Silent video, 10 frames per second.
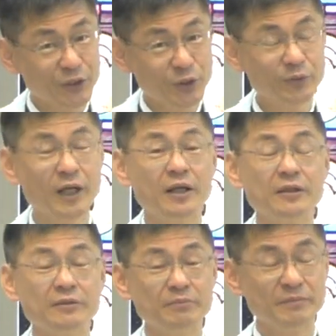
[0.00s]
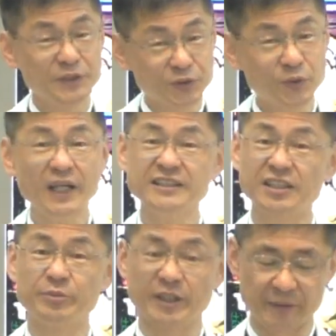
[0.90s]
るいは別の解
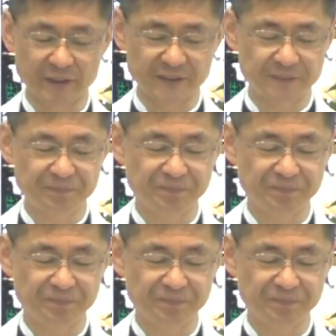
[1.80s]
釈もできます